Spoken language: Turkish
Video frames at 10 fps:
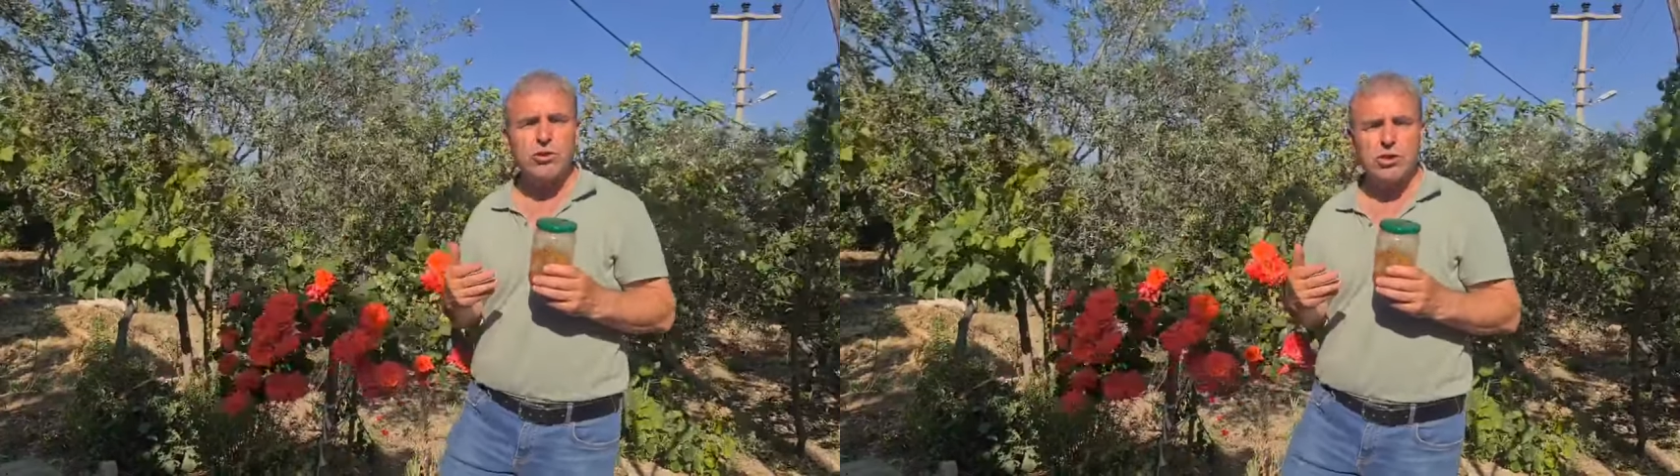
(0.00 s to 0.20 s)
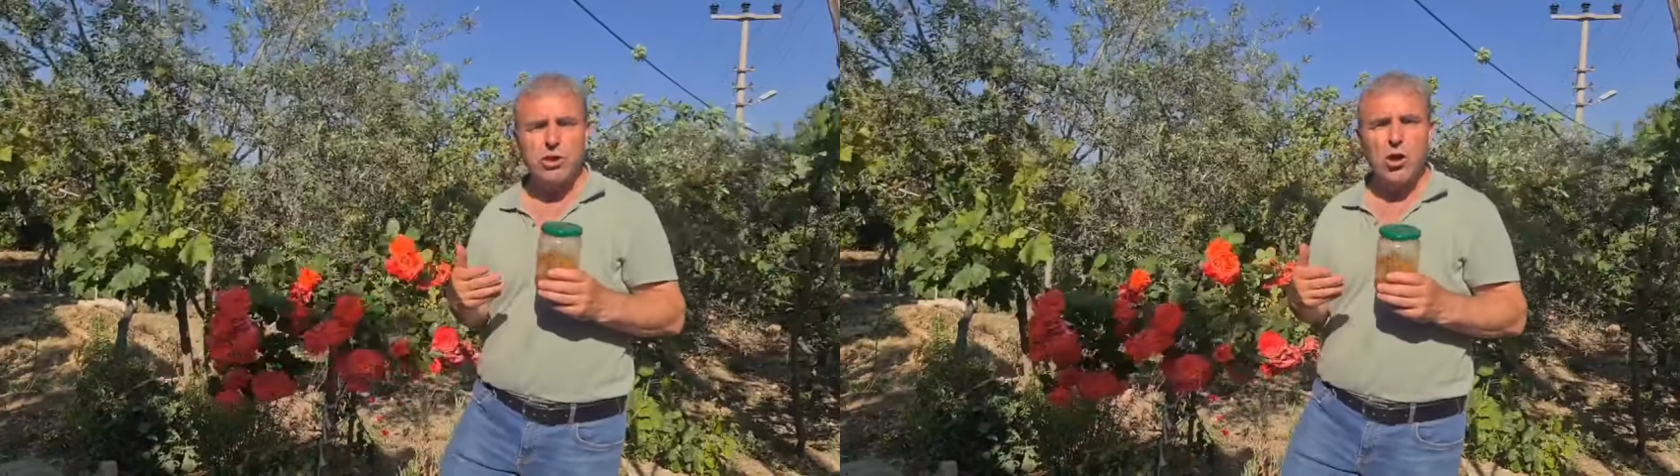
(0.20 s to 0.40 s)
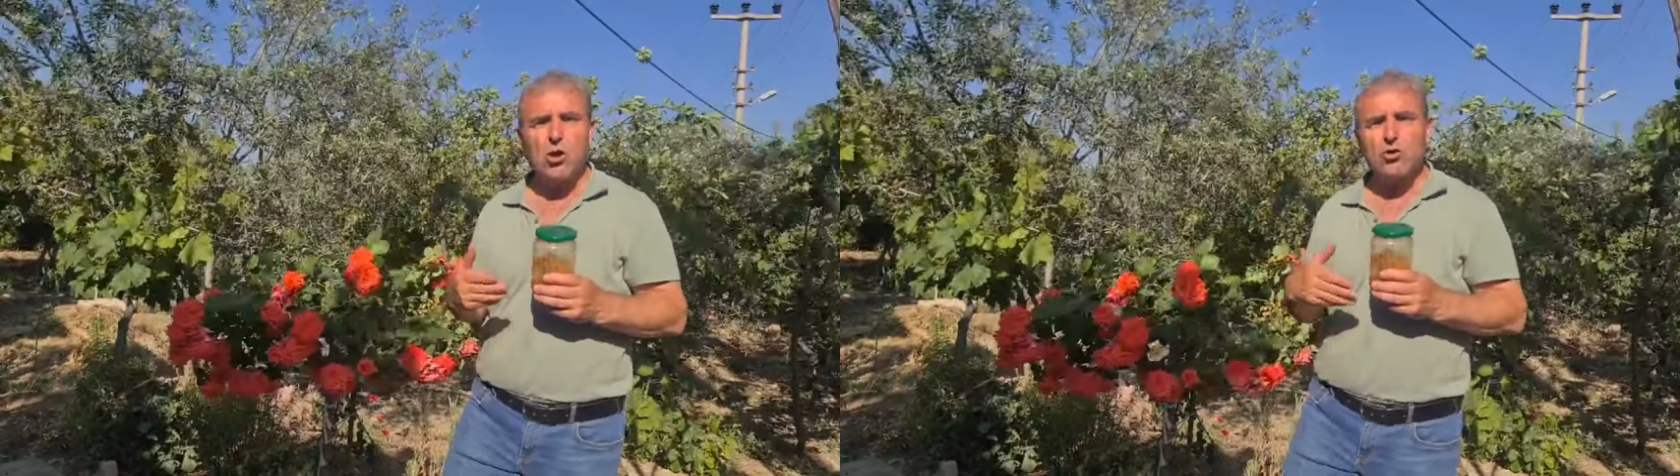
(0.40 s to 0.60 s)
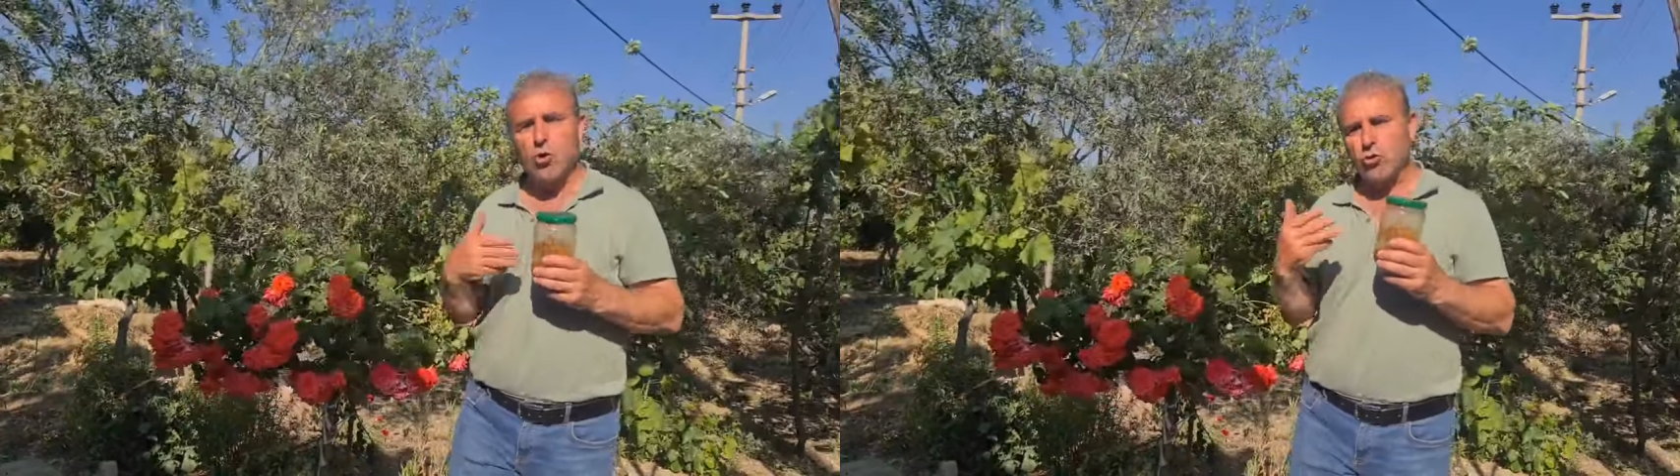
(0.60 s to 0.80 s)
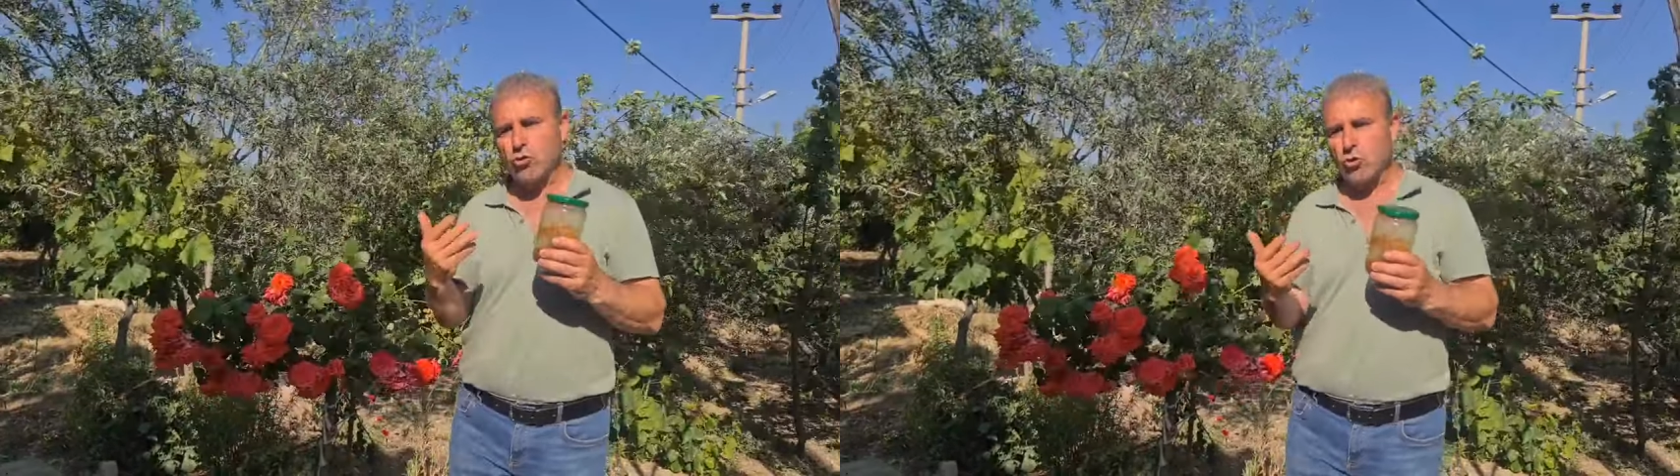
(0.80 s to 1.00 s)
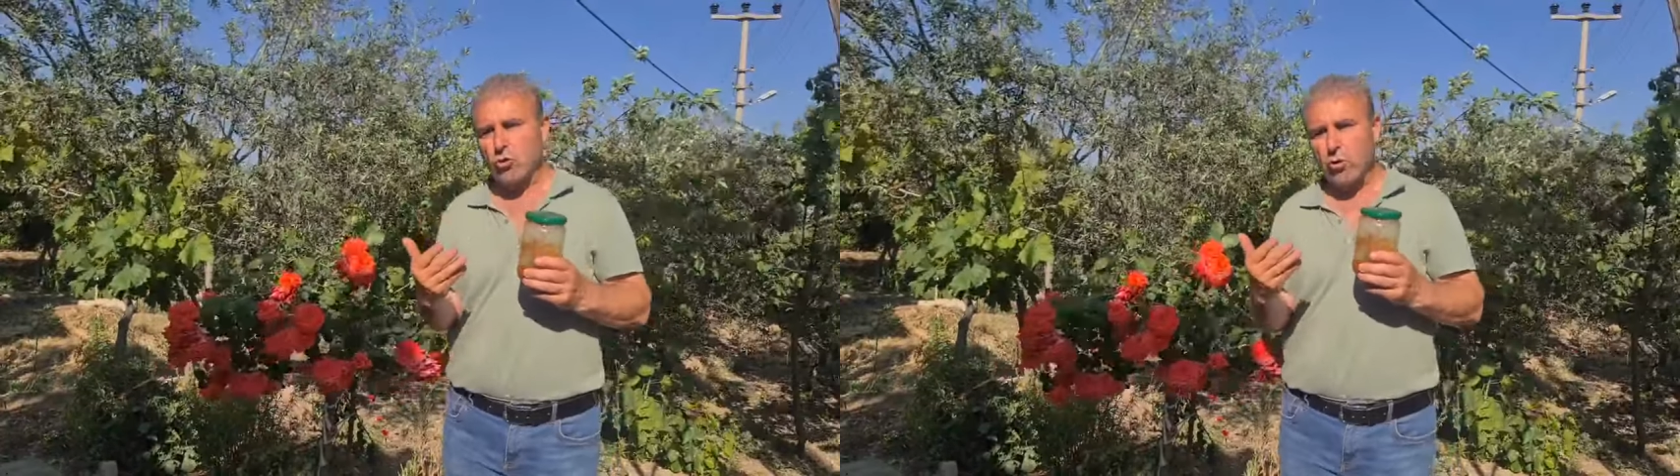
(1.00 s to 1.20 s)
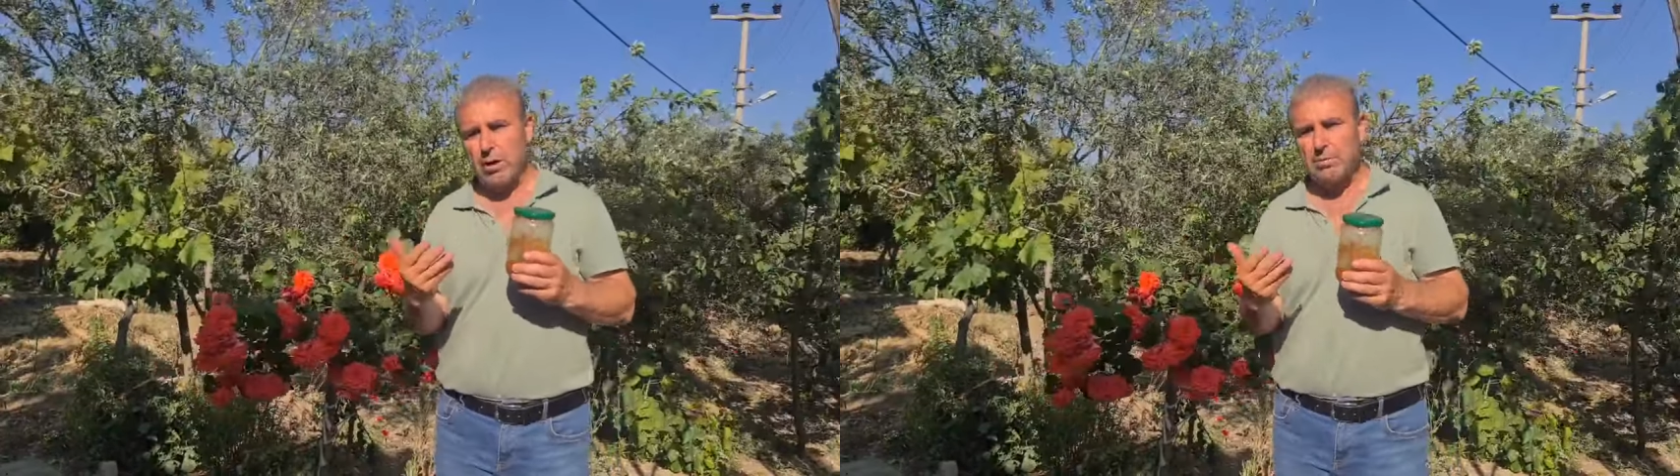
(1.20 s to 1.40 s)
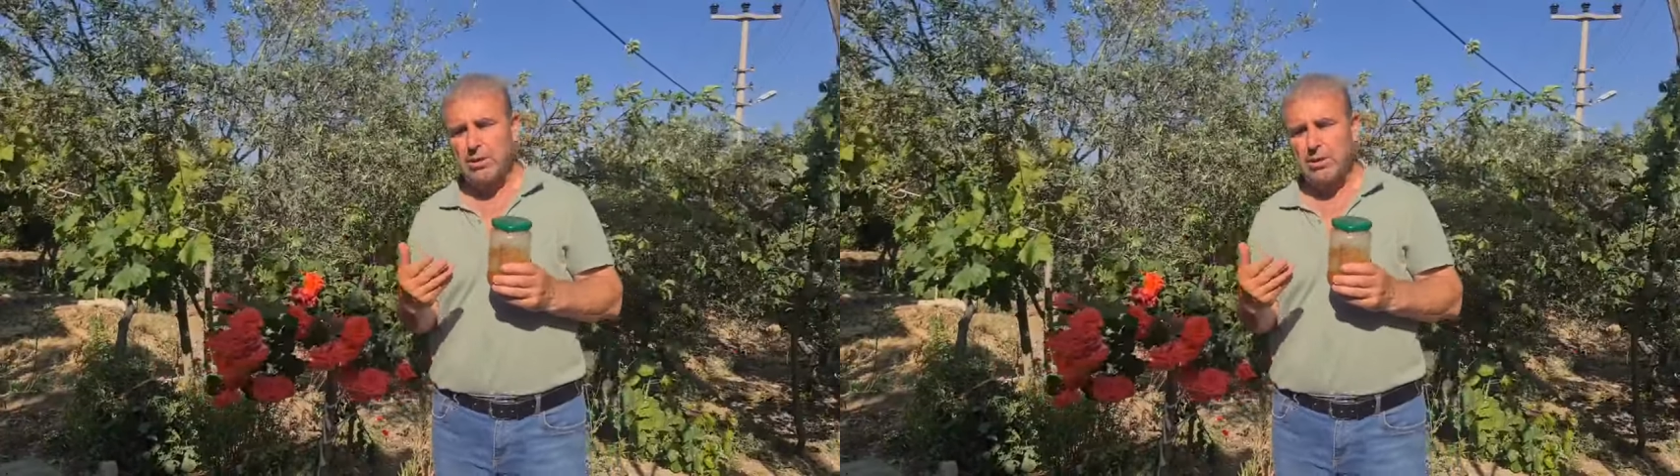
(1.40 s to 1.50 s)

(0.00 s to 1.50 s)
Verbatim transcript: Elmadan esinlenerek